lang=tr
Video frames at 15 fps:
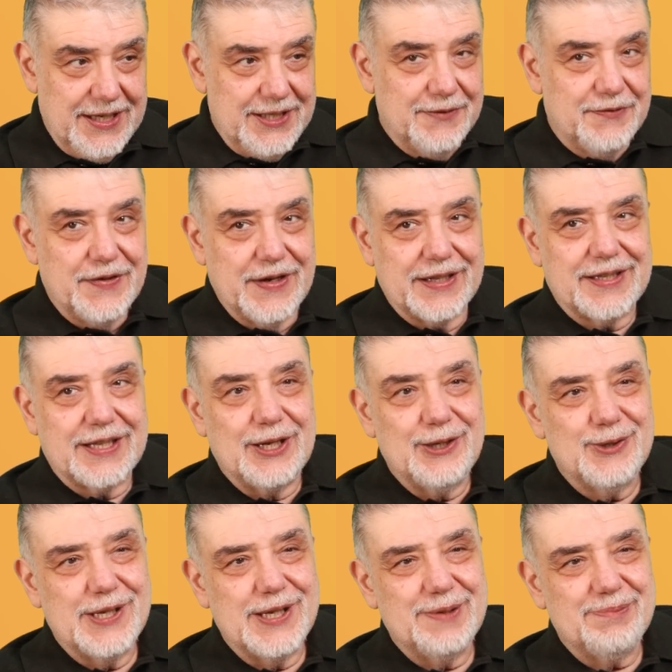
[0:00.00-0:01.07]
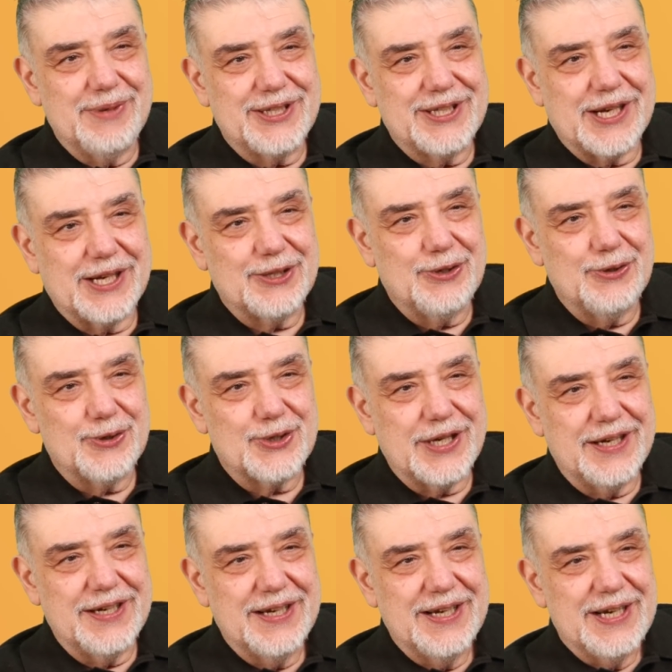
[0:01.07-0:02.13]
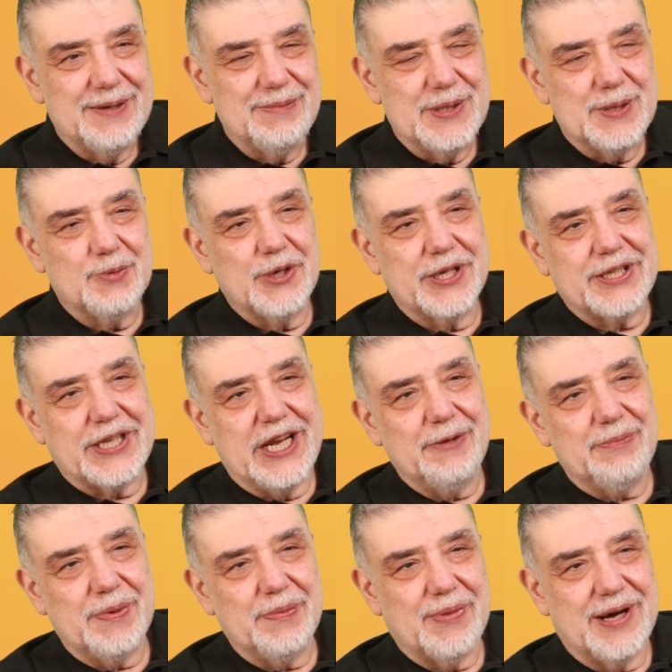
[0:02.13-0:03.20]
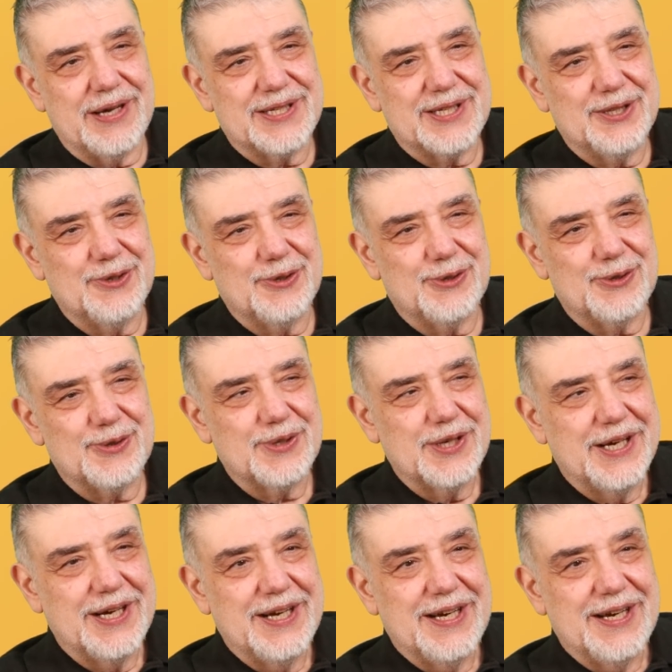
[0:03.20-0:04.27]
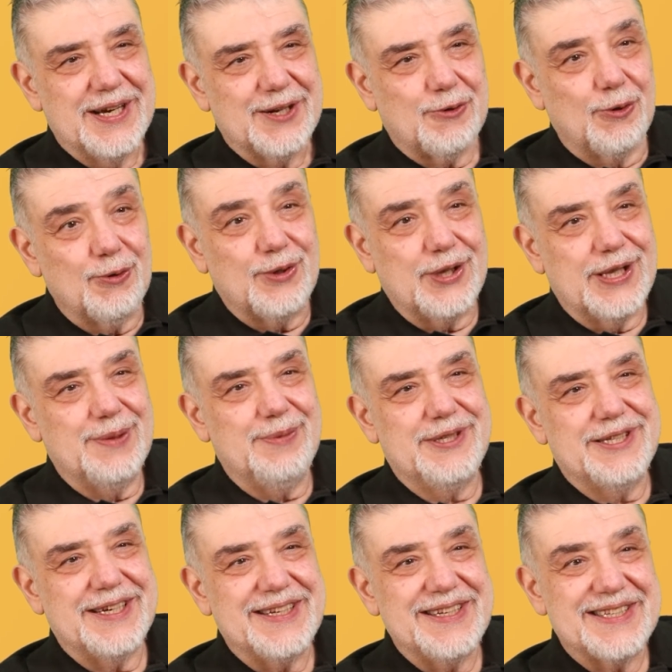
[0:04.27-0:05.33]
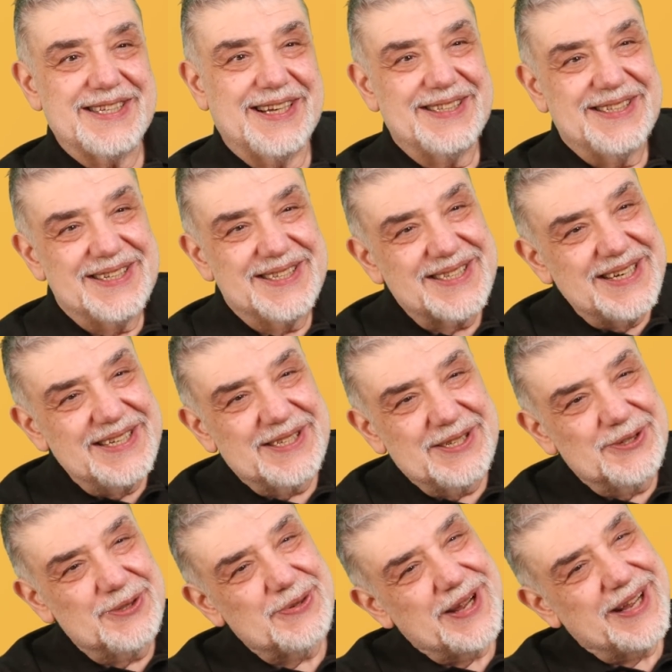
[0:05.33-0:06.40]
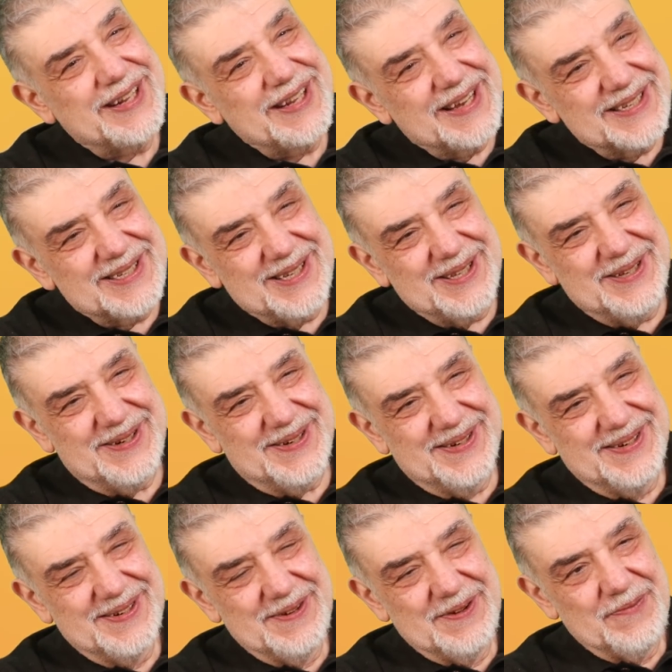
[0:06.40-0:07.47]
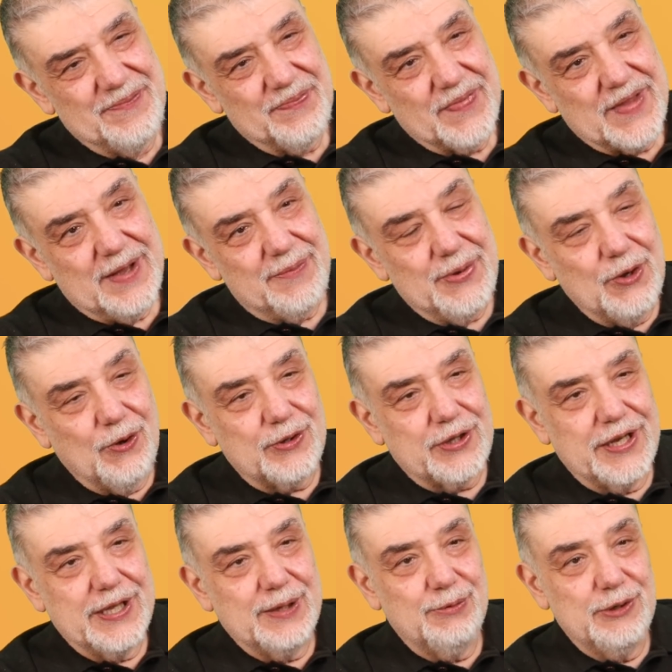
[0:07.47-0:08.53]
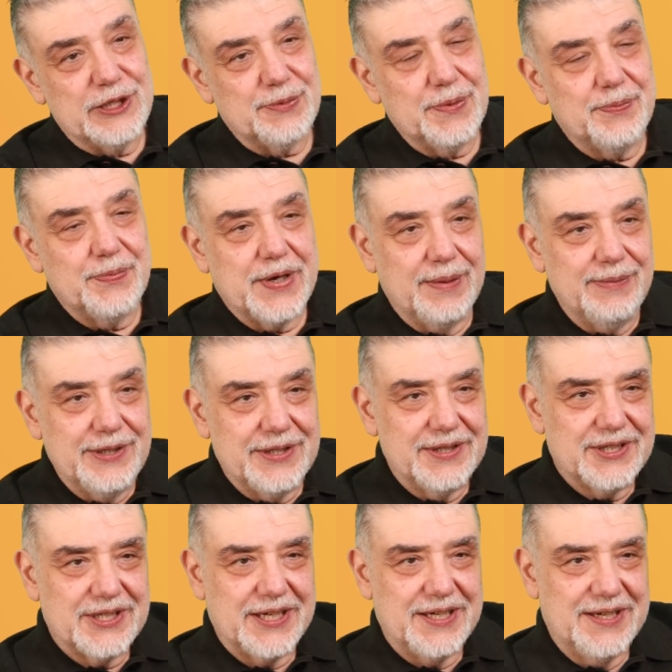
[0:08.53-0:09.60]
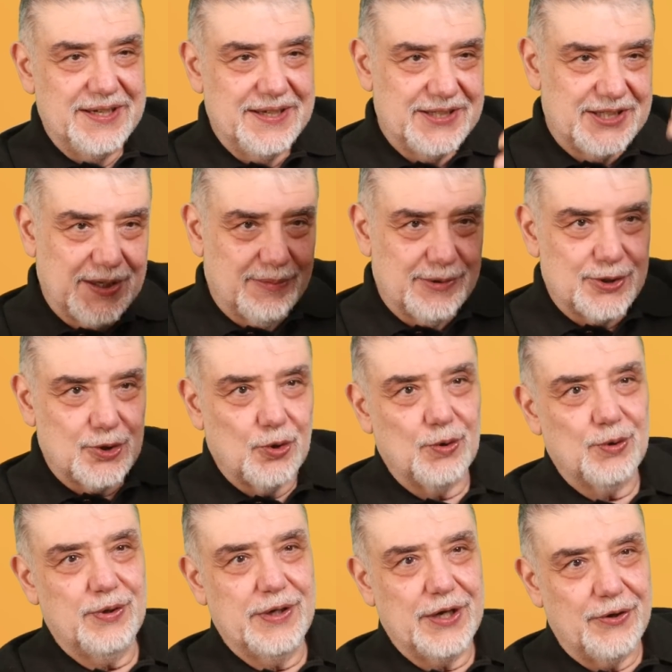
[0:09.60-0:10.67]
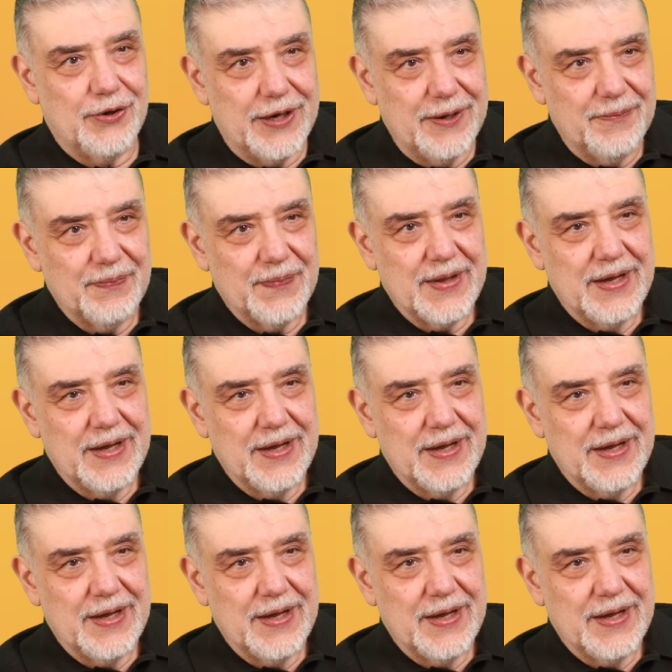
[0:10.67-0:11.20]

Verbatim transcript: E, fiyatlar yüzde yirmi beş artıyorsa biz buna talep imhası diyoruz. Konut alabilecek insanların sayısı sürekli azalıyor. E, bir noktada da bu iş bir piramit şeyi şeması olduğuna göre